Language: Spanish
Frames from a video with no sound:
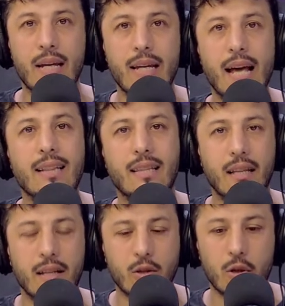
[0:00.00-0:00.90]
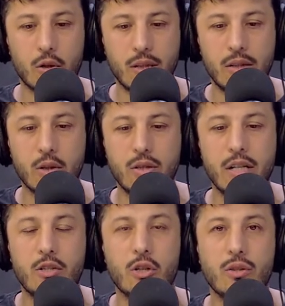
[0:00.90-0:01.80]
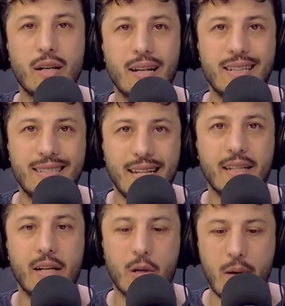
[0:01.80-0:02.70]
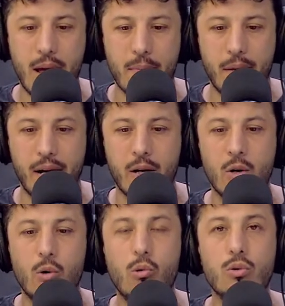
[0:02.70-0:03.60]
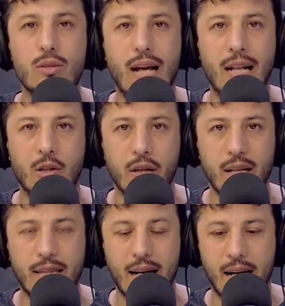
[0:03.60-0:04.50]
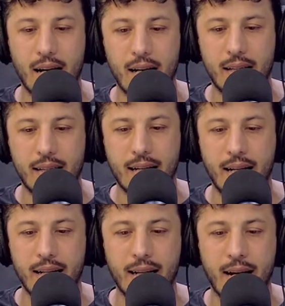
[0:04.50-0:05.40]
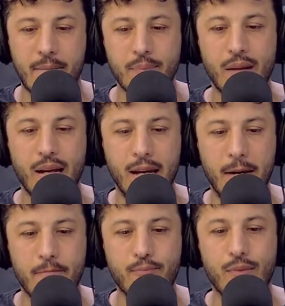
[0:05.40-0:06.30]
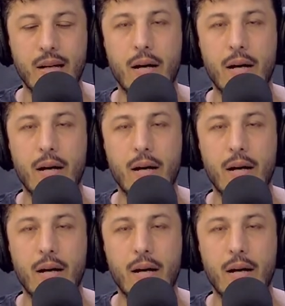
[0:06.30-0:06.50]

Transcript: Y antes de todos estos hechos, el 7 de noviembre hubo un salto en esta, en esta agenda, em,